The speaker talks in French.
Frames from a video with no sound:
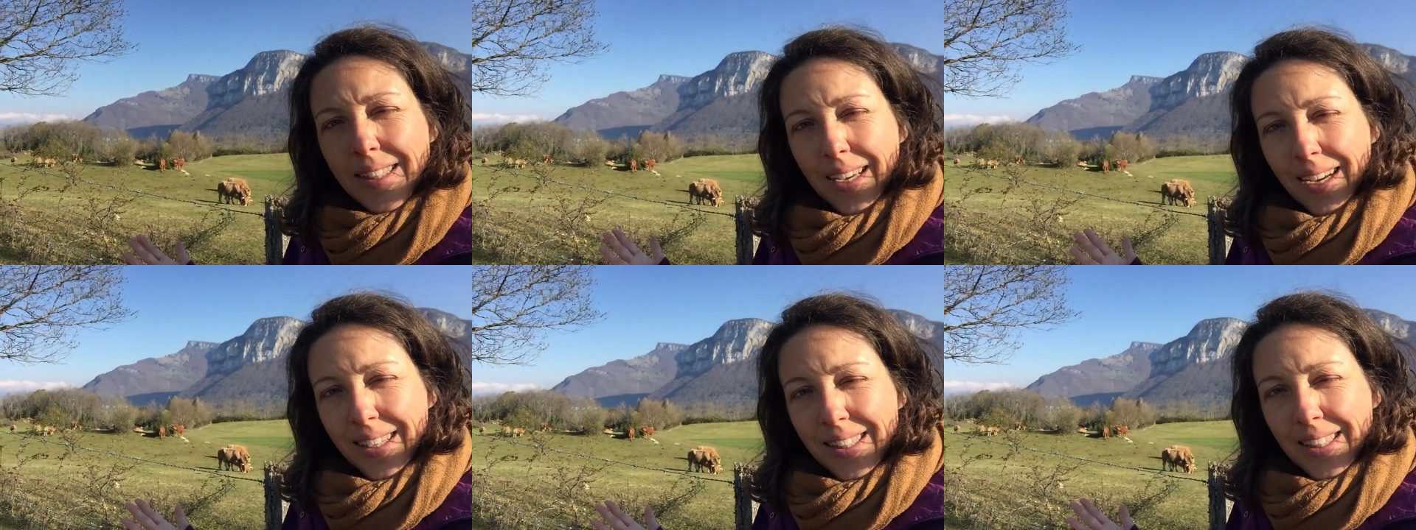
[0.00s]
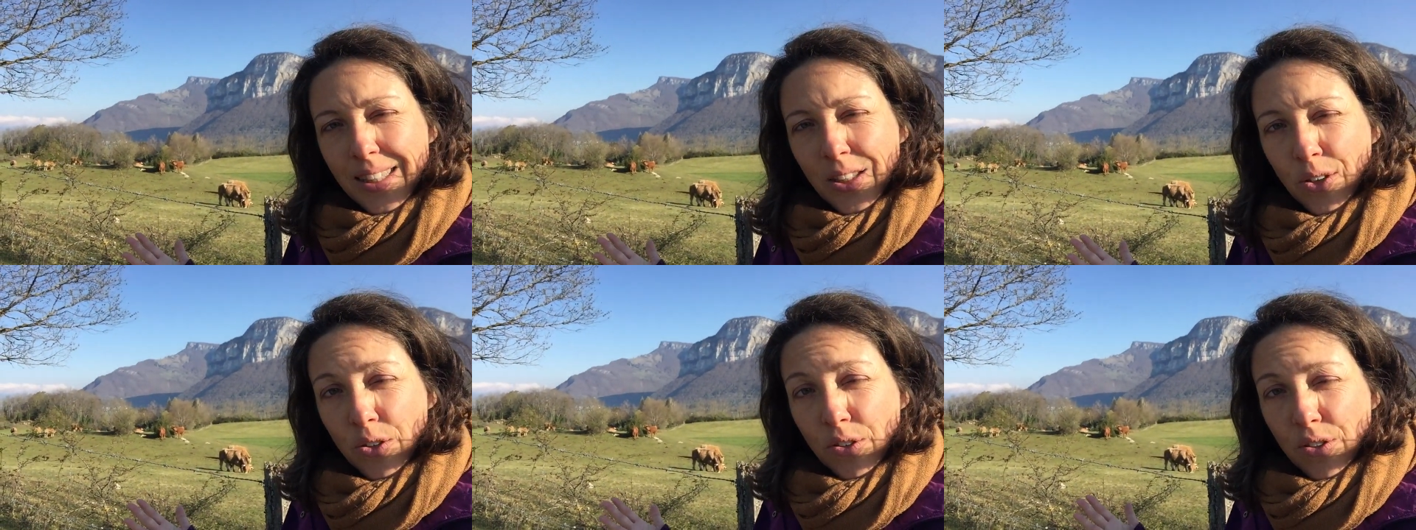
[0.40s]
ces
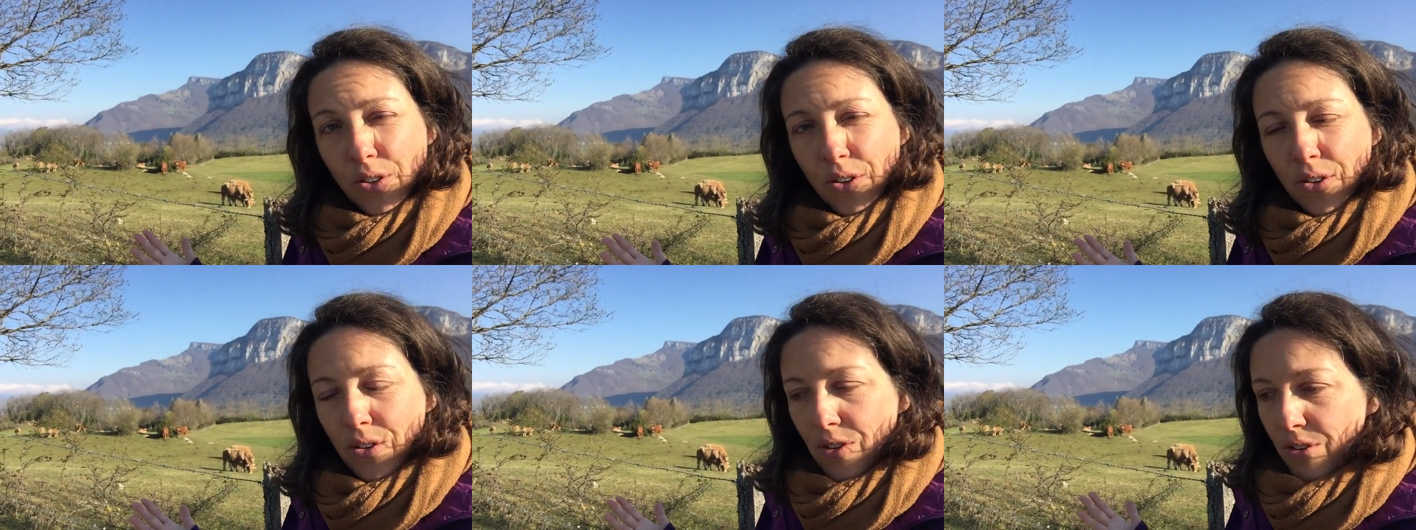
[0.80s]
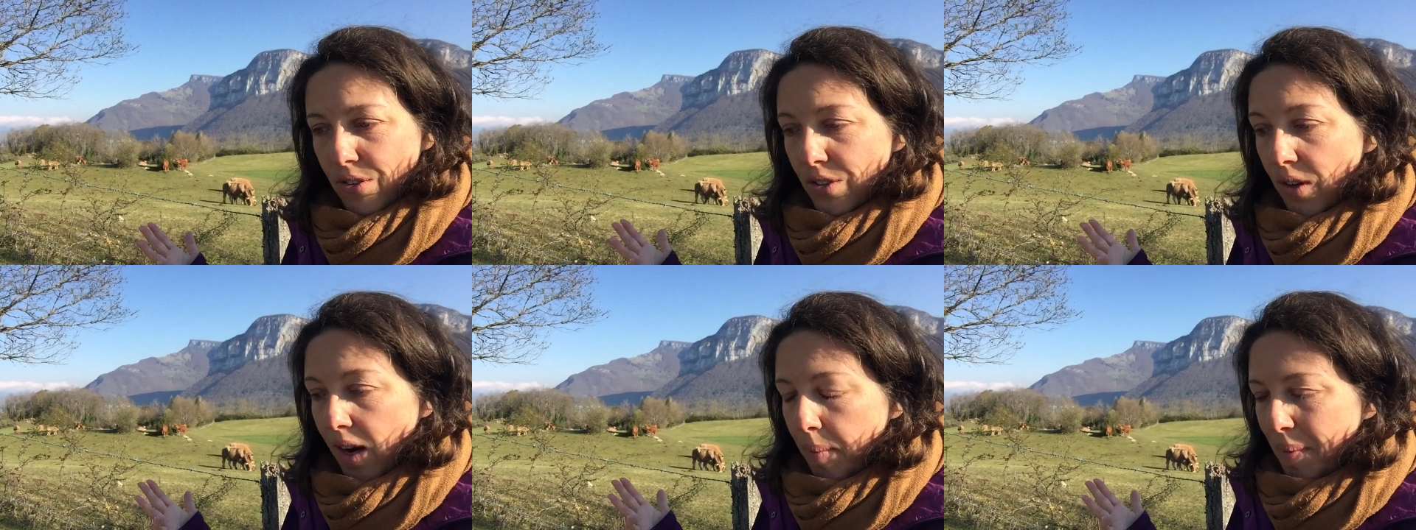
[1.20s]
résistances
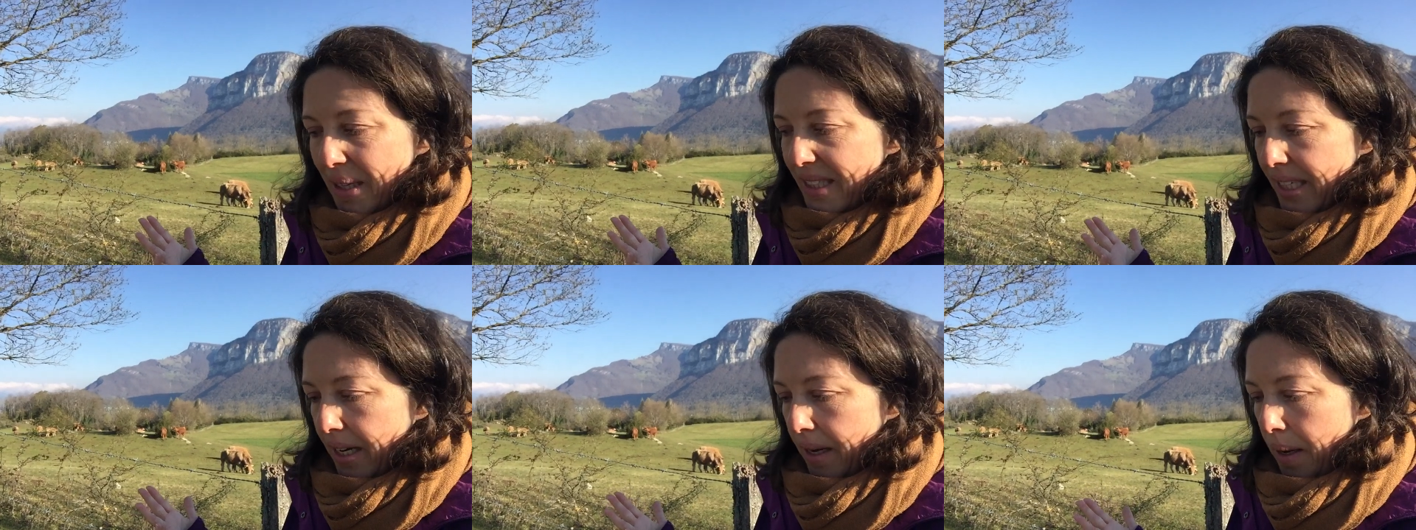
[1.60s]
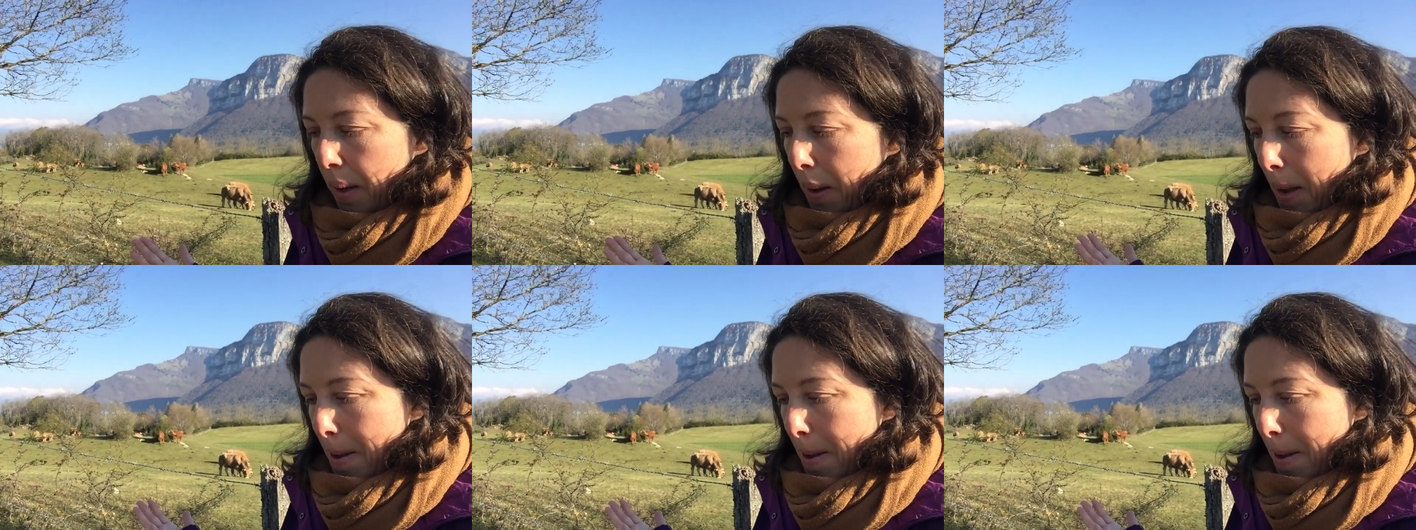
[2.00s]
dans, la matière.